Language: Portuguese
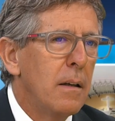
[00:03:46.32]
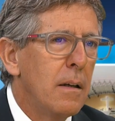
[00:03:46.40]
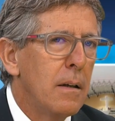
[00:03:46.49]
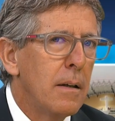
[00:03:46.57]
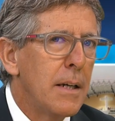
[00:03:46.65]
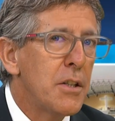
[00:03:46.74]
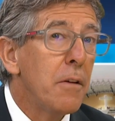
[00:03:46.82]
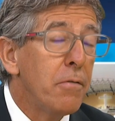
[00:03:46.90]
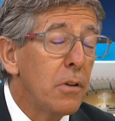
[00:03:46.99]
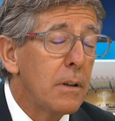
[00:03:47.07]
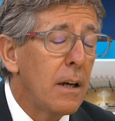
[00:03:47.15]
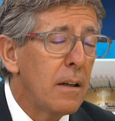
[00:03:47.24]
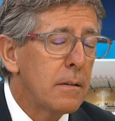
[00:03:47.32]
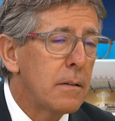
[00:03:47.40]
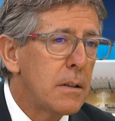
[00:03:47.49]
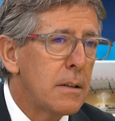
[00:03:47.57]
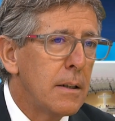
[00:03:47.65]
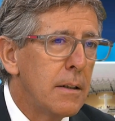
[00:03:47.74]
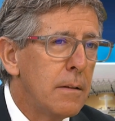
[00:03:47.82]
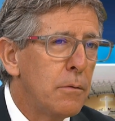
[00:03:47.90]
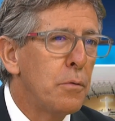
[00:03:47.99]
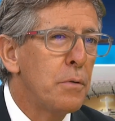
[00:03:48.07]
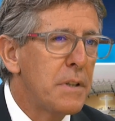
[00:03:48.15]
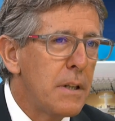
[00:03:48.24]
eh, esta vontade, este
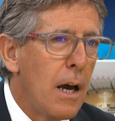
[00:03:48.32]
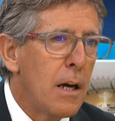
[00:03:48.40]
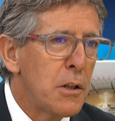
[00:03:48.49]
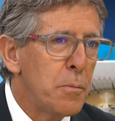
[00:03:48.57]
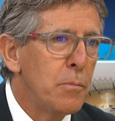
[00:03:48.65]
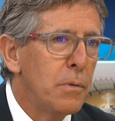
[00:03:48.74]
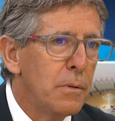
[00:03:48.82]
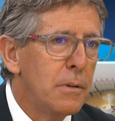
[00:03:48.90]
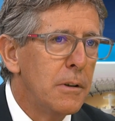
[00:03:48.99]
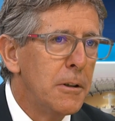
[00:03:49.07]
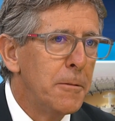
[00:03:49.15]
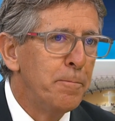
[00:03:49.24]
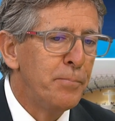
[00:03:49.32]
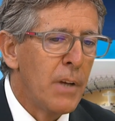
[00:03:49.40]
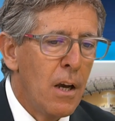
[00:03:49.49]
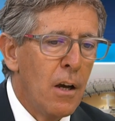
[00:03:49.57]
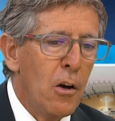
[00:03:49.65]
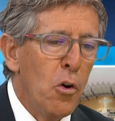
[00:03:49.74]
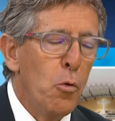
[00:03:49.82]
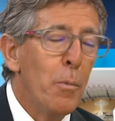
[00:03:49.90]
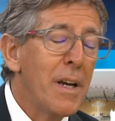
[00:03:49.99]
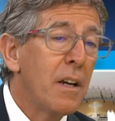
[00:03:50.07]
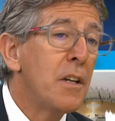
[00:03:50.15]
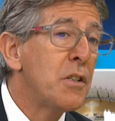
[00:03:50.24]
entusiasmo de hum, uma
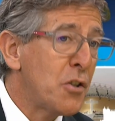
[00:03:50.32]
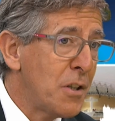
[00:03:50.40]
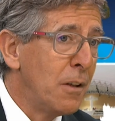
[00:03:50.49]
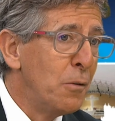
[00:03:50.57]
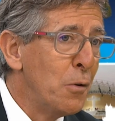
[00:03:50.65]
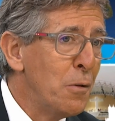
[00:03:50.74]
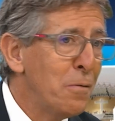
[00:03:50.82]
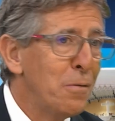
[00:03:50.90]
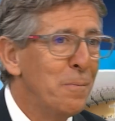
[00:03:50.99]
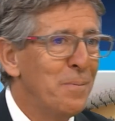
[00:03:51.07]
igreja de estilo novo?